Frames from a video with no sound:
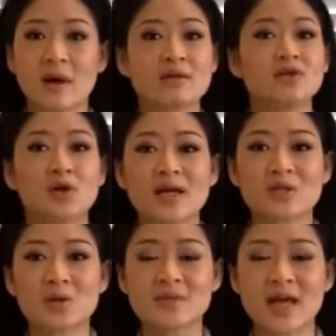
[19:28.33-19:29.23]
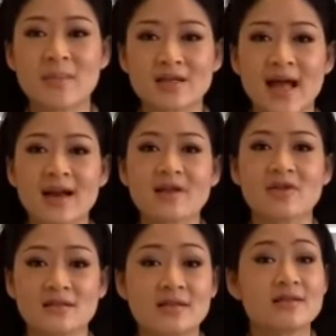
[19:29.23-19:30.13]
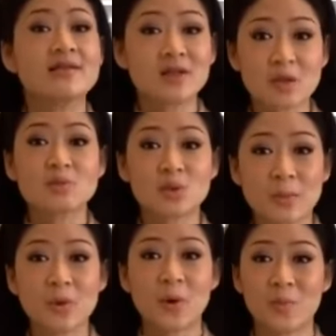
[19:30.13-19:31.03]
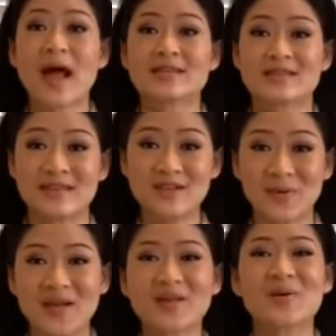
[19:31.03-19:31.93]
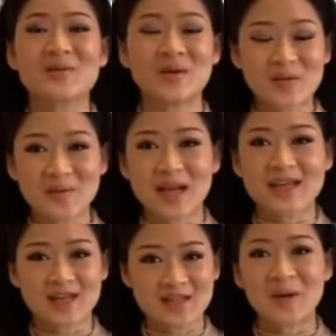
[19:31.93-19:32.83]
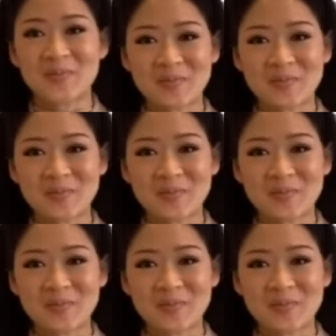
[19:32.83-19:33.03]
mọi người cũng đang xôn xao bàn tán là việc chính Tổng thống Trump cũng đang sử dụng cái thuốc chống sốt rét đó cho ông.